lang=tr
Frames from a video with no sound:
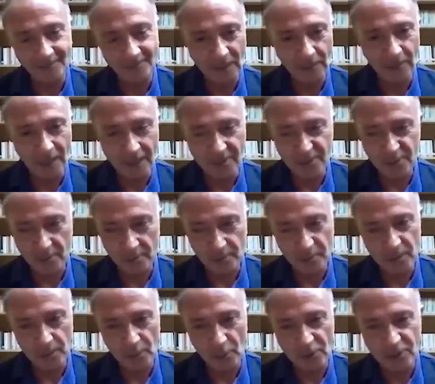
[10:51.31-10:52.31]
Ama en son
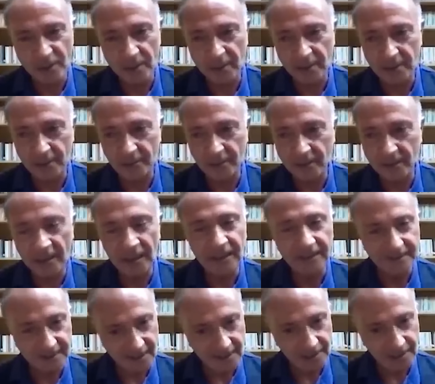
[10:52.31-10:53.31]
bir Bolşevik gibi
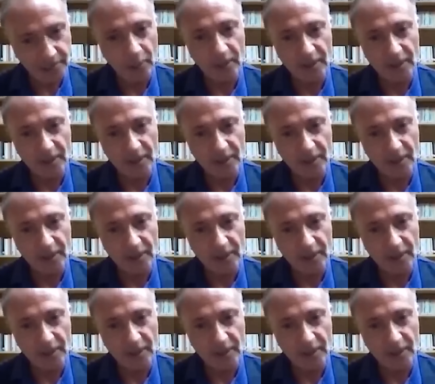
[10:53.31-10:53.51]
direnip